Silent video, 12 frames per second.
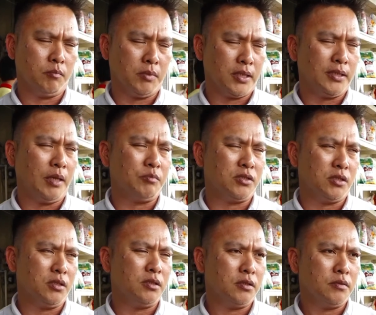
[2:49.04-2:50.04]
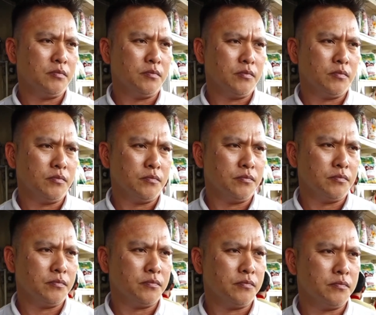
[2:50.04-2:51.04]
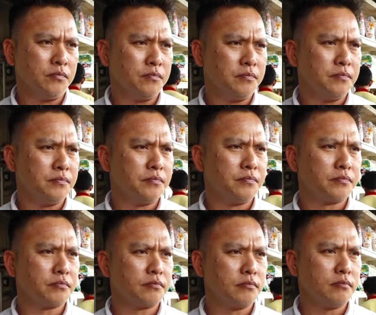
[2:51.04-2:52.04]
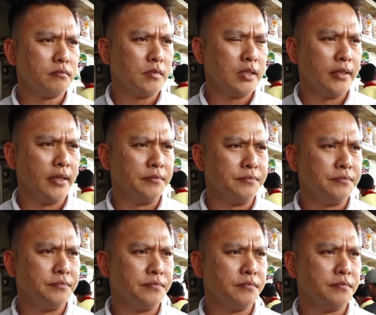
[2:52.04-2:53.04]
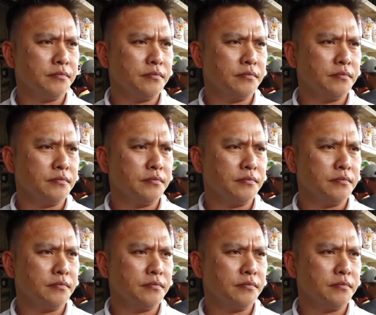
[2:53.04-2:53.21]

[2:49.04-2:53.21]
meredam sih. Oh dari uh, Pak sendiri? Ya. Ini kiat,